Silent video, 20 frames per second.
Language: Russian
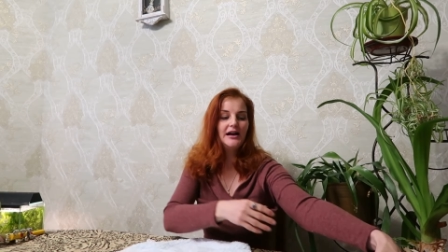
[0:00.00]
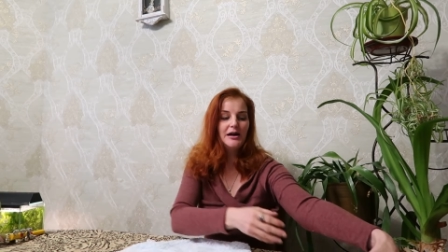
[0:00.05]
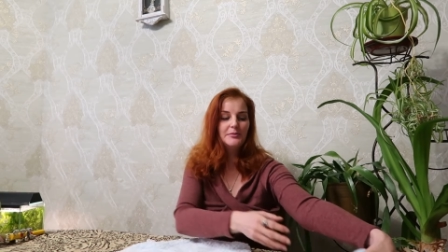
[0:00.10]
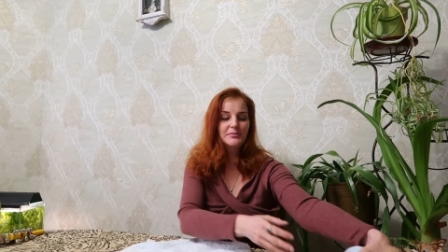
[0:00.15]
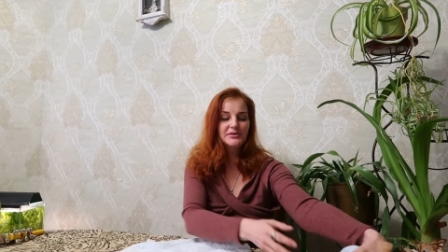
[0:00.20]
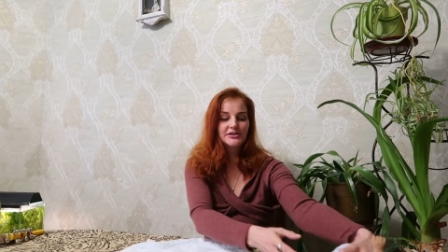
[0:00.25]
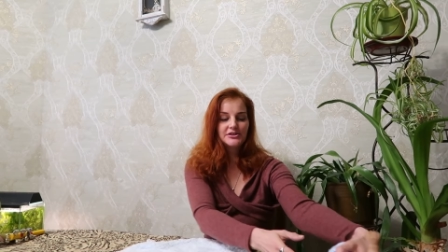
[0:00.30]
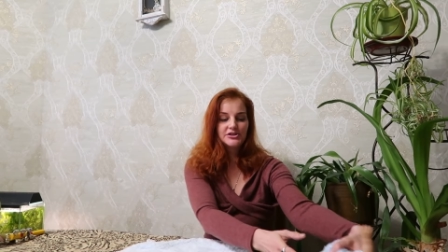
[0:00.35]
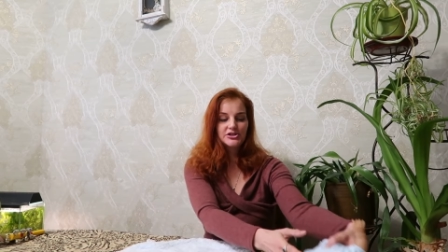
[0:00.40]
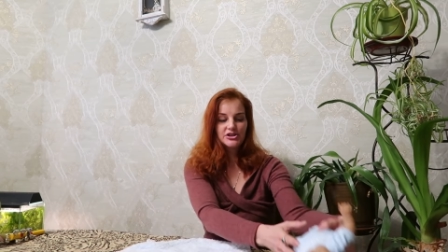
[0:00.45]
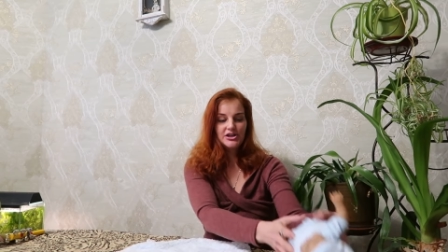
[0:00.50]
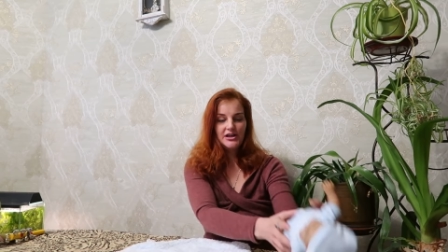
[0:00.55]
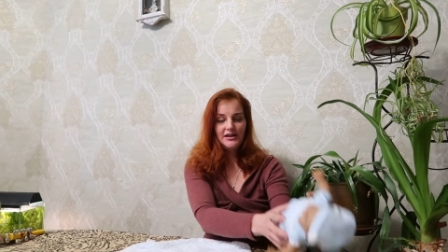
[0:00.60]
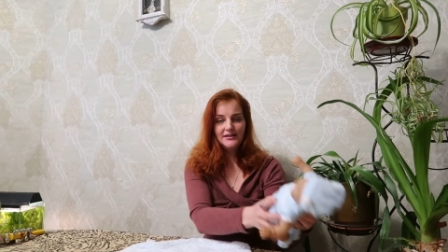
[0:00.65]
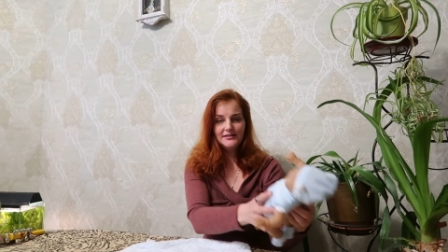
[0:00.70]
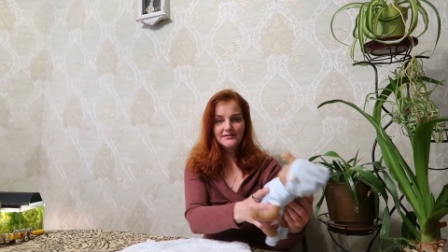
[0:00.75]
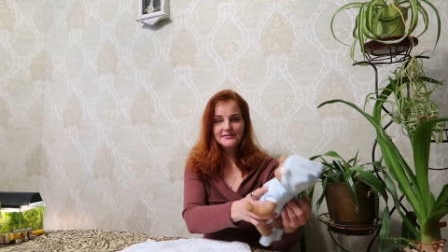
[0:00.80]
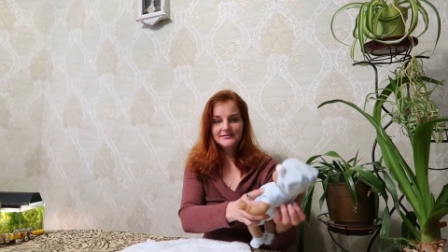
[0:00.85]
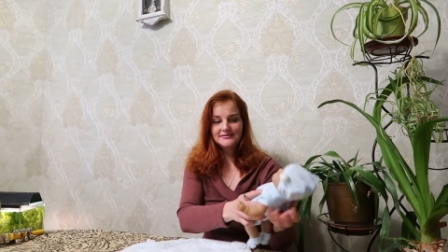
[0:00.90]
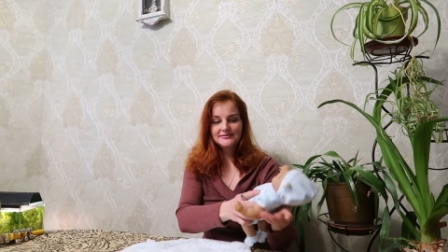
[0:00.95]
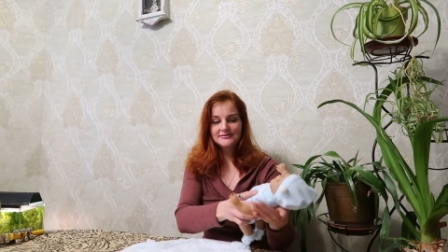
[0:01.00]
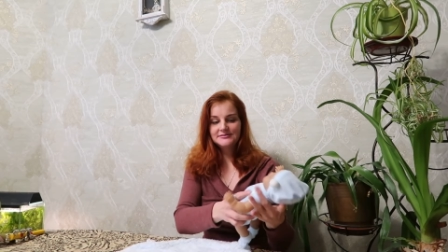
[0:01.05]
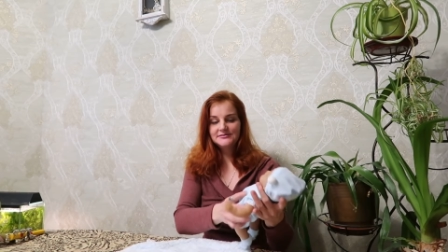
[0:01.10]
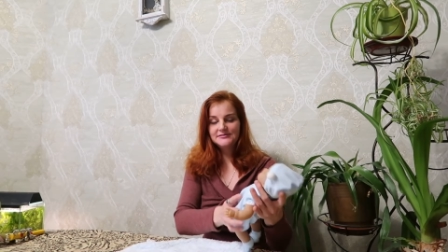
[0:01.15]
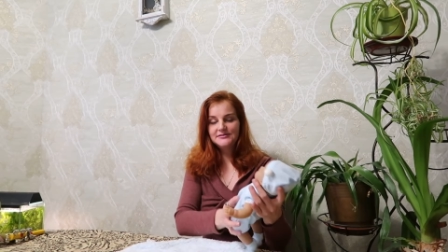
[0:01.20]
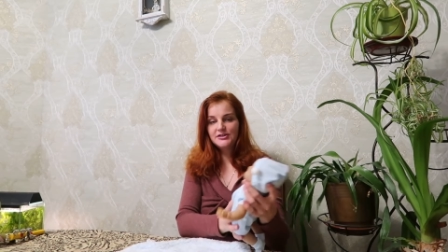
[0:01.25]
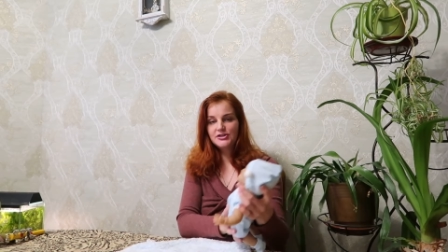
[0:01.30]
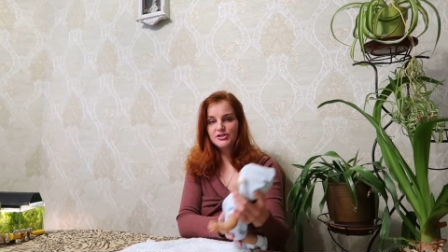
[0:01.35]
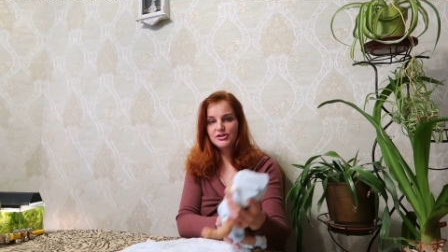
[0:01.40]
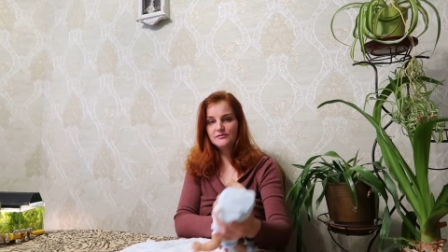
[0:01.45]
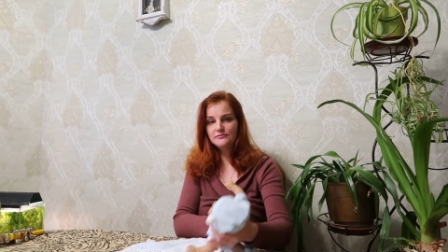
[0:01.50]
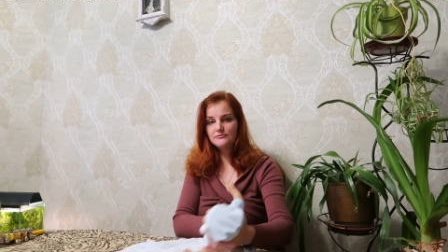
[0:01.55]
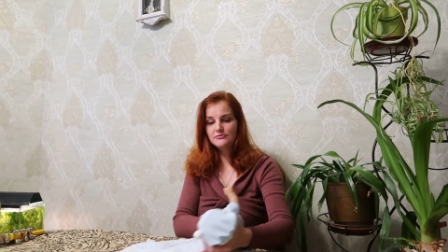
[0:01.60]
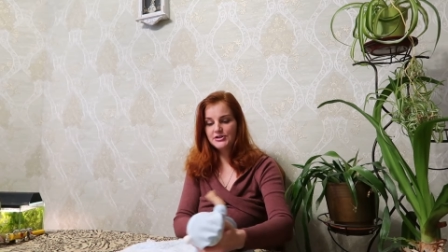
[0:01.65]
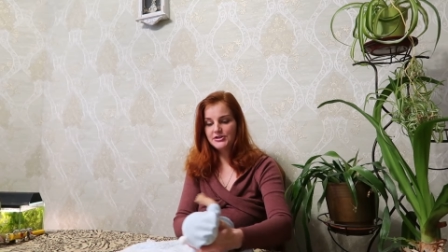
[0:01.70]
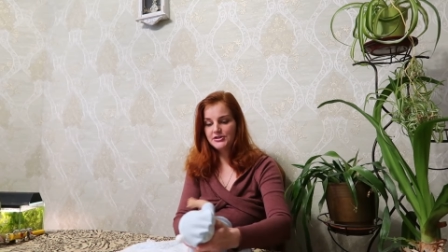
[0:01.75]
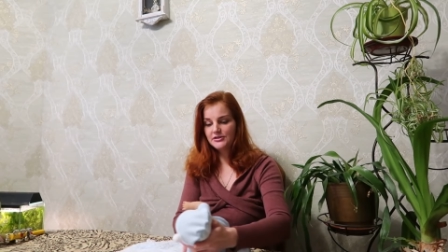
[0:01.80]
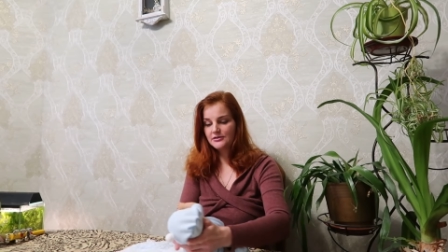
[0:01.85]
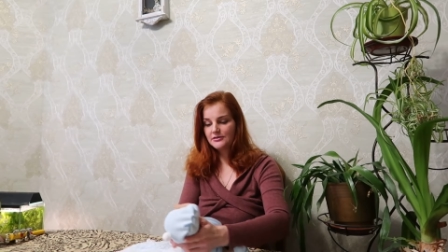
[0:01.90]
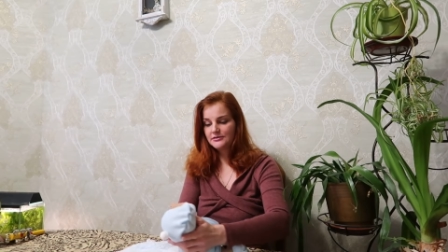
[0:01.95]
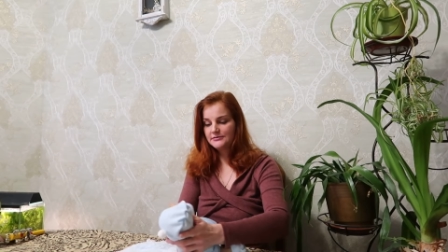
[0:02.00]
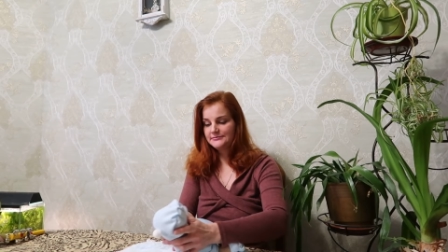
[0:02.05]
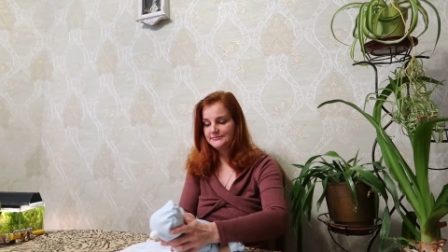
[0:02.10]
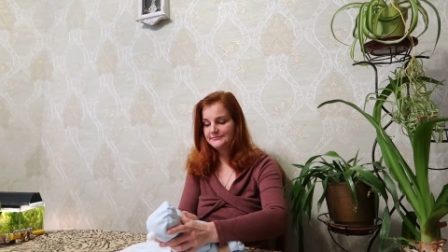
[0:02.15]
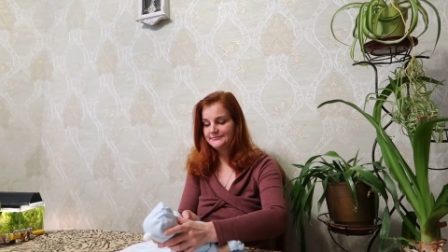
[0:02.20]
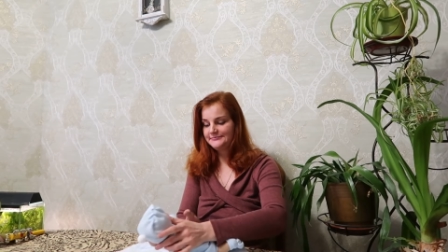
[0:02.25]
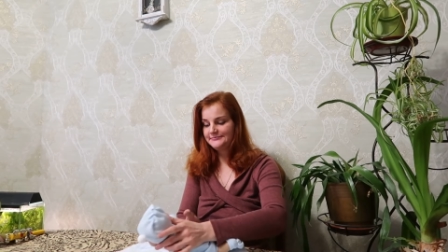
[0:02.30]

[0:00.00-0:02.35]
а малыша на животик.